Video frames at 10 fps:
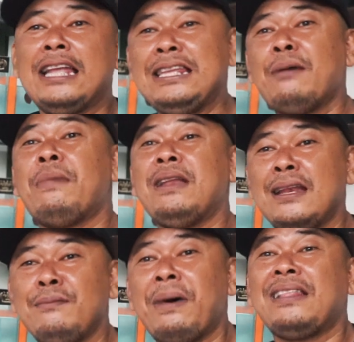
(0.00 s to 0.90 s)

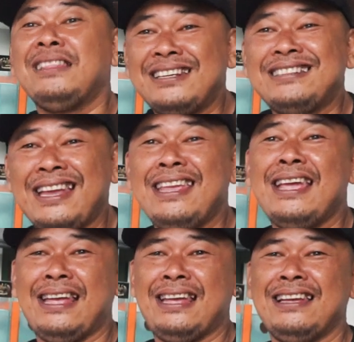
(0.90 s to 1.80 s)
kenyamanan partner
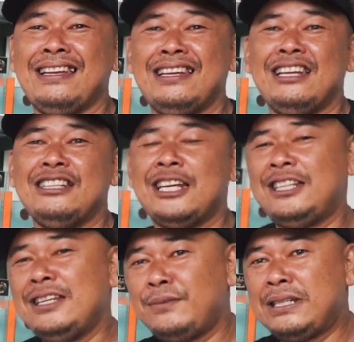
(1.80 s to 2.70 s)
saya. Mm-hmm.
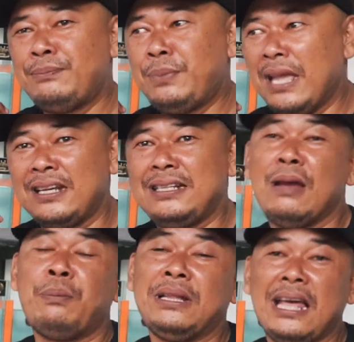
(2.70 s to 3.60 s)
Jadi di, biar
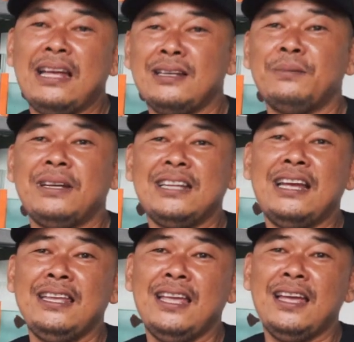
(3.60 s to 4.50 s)
dia betah sama
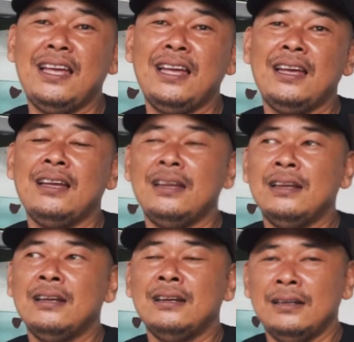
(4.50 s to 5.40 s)
saya.
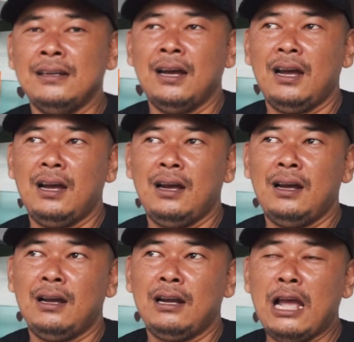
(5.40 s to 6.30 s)
Mm-hmm.
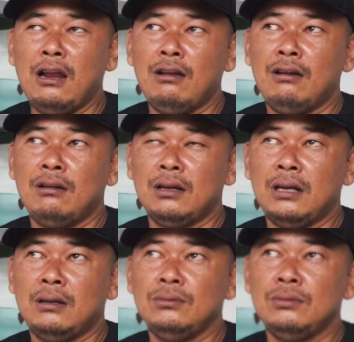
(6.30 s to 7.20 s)
Uh, kalau
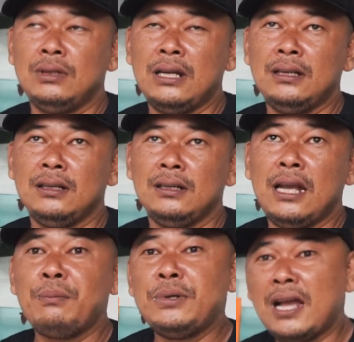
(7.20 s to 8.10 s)
keuntungan
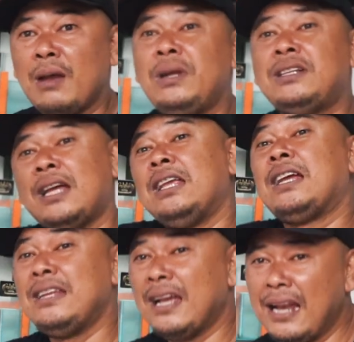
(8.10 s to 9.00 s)
kan bisa ngambil dari
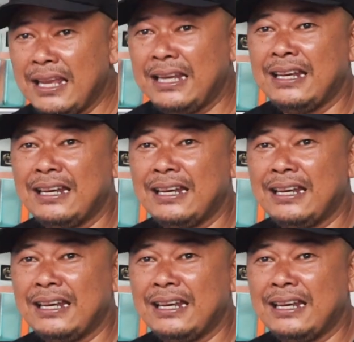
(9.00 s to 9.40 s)
ikan yang lain.